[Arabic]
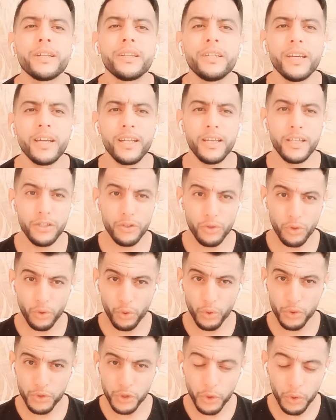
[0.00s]
ديالي
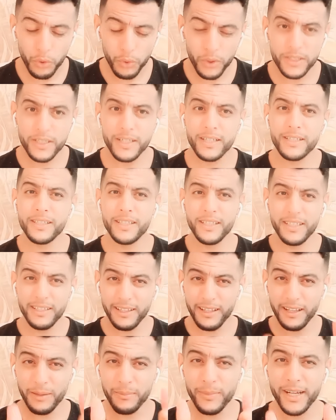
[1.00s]
خوتي
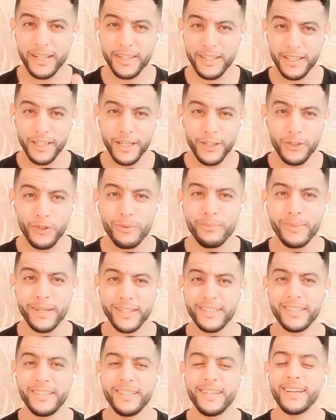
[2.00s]
وخواتاتي المرضيين
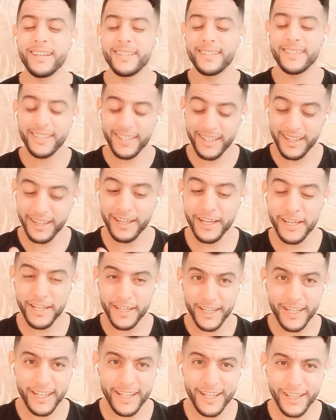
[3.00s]
والمرضيات
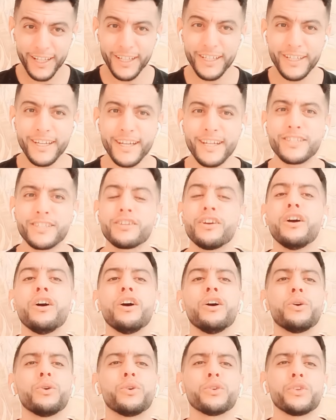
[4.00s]
اللايكات اللايكات
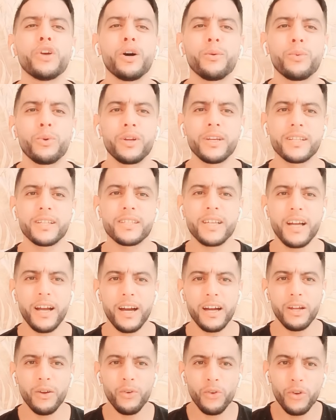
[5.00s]
ودوروا لي
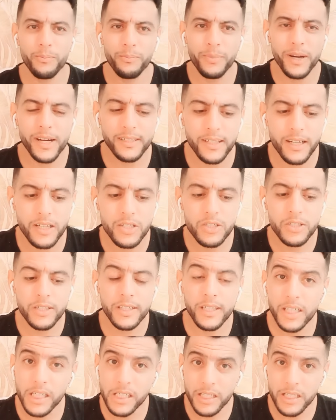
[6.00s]
التعاليق والبارطاج
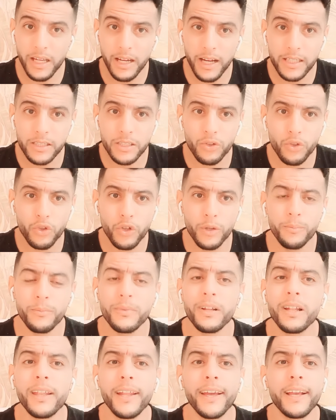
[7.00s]
الى جرى
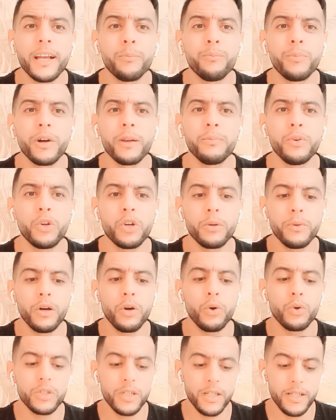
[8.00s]
خاطركم الله يكبر بكم
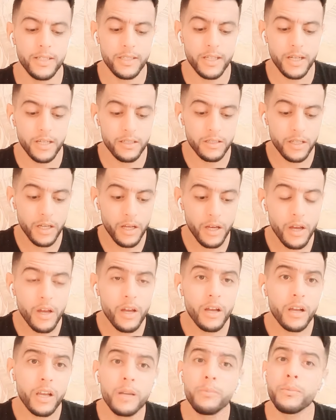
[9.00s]
اخوتي العزاز
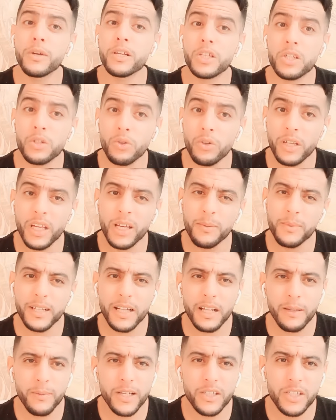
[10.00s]
كما شفتوا ليا
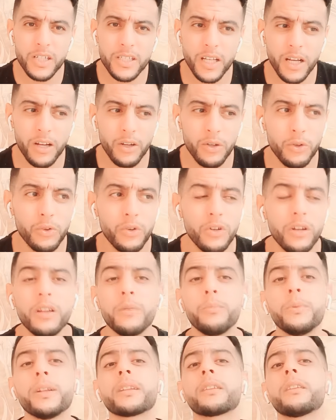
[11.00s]
بنت الباشا
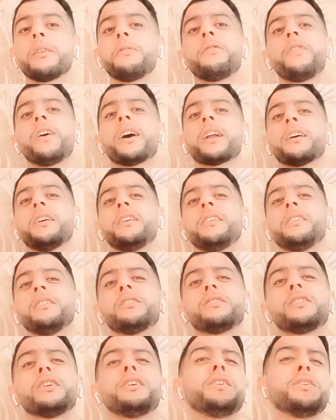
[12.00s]
زغلول بنت نفرقع
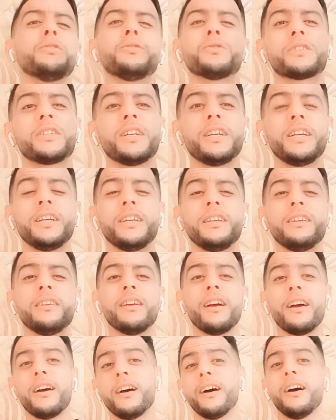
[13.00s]
الديوتي
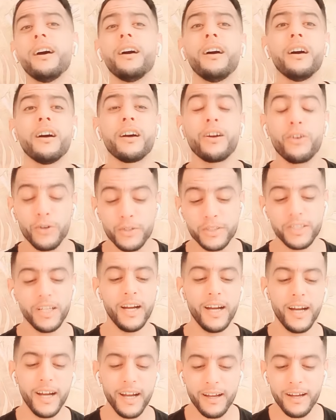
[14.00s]
اه خوتي
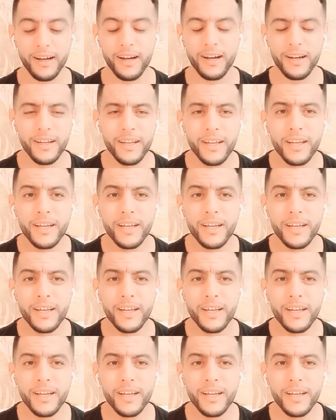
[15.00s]
العاقه